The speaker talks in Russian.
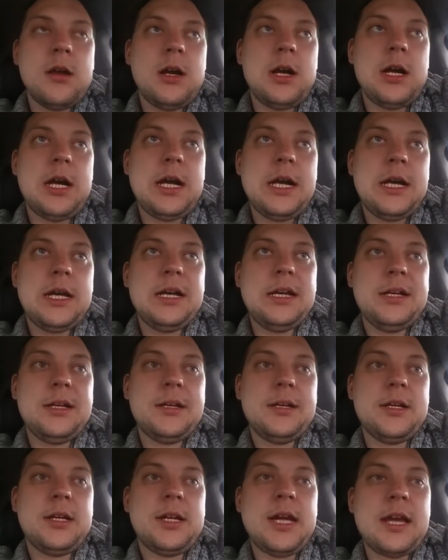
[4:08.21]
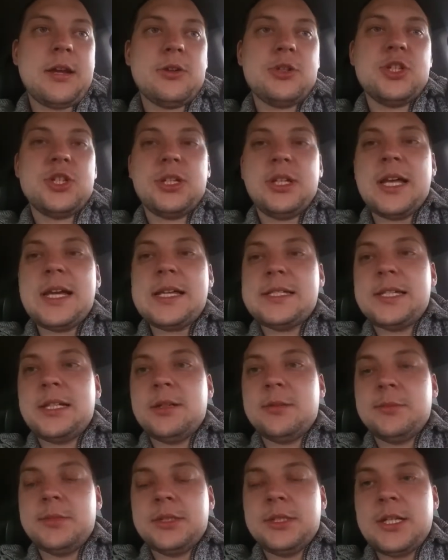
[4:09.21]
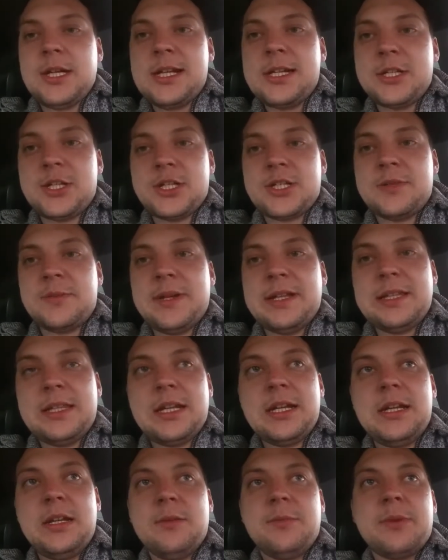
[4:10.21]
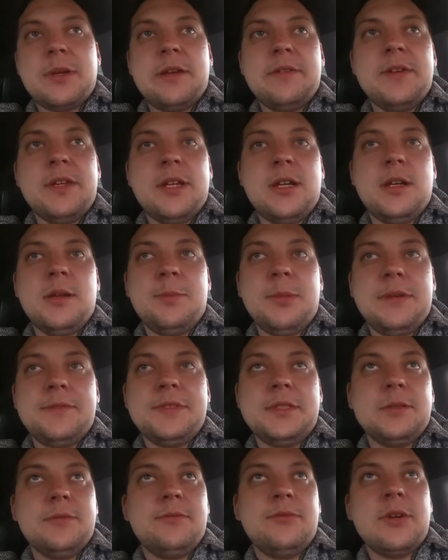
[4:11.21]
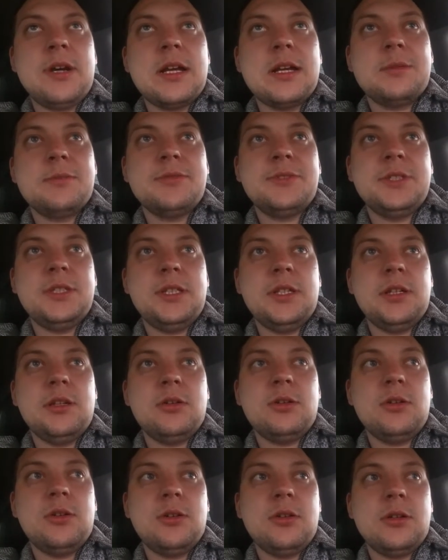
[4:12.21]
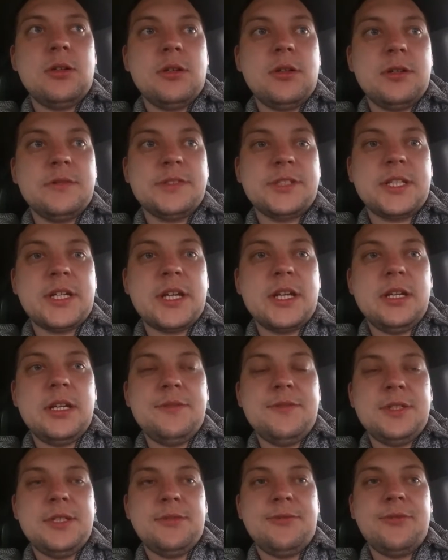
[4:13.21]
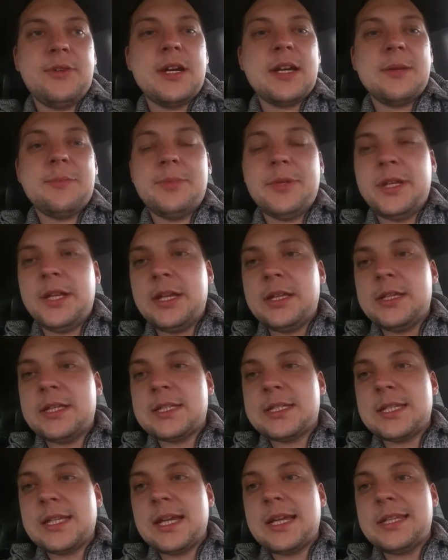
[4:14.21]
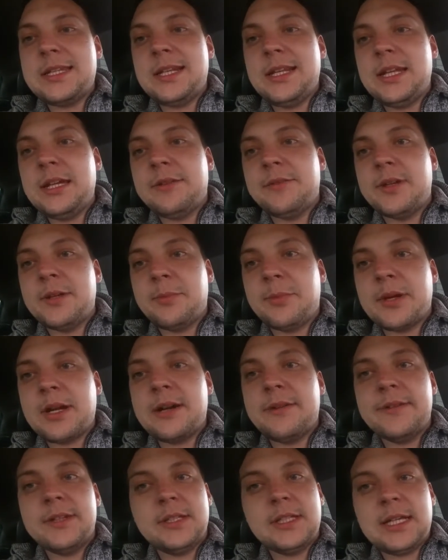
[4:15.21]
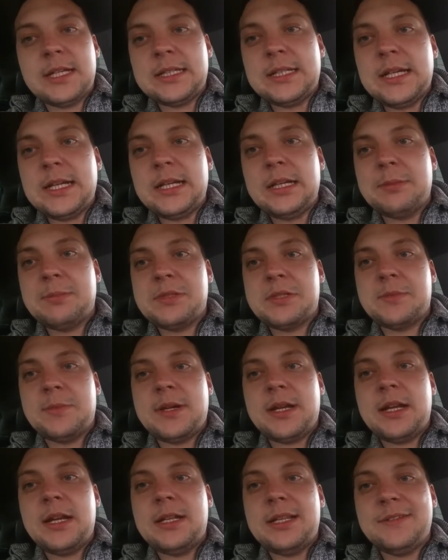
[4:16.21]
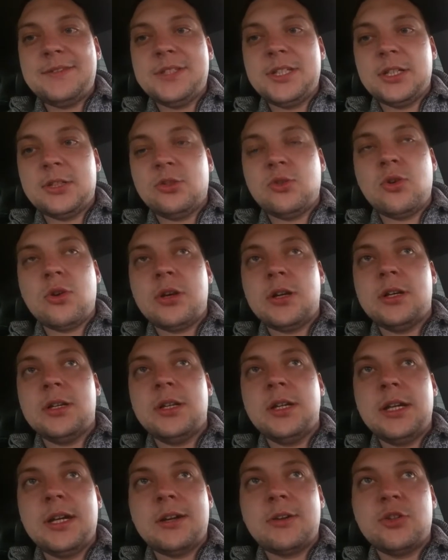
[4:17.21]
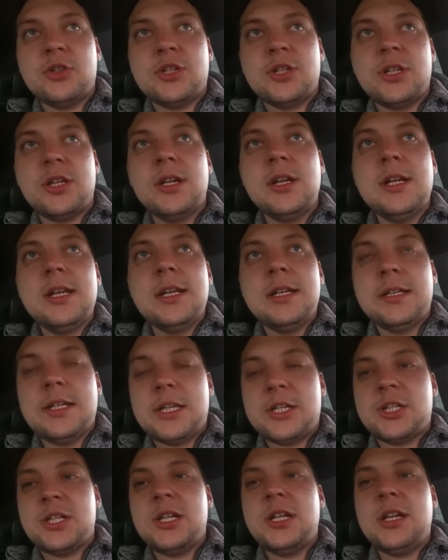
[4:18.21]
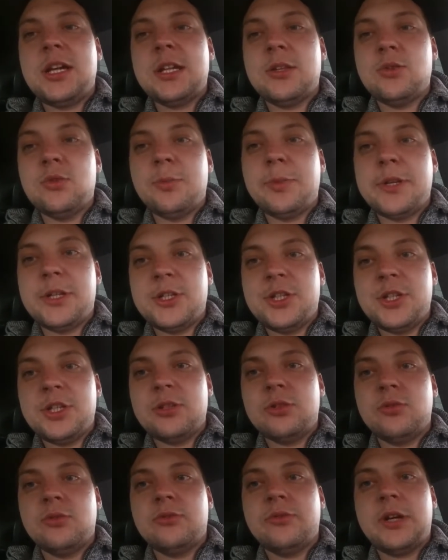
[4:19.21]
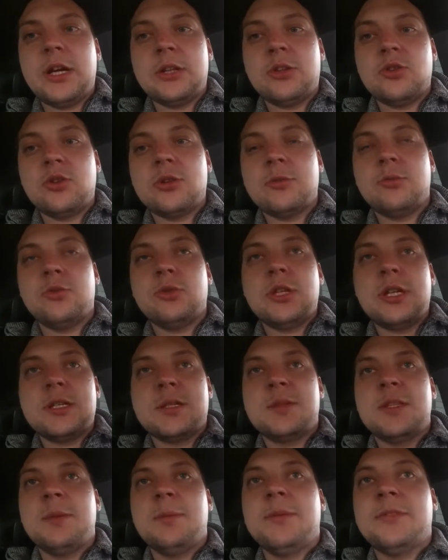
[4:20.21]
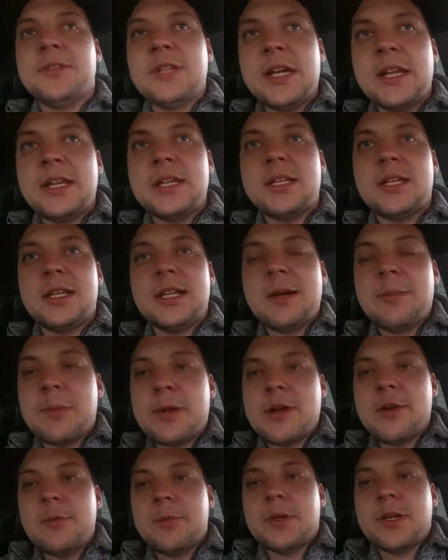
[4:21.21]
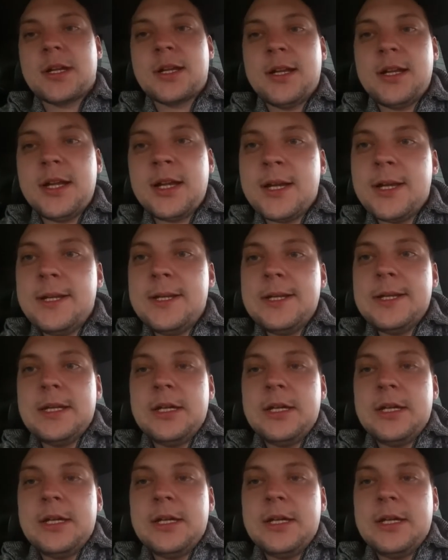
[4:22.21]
Э, короче, лазили мы дальше, смотрели, проверили по всем фарам, все вскрыли все фары, передние, задние, левые, правые и так далее. Посмотрели на всех ток и, короче, нашли одну причину, в котором у нас на повторитель на правом крыле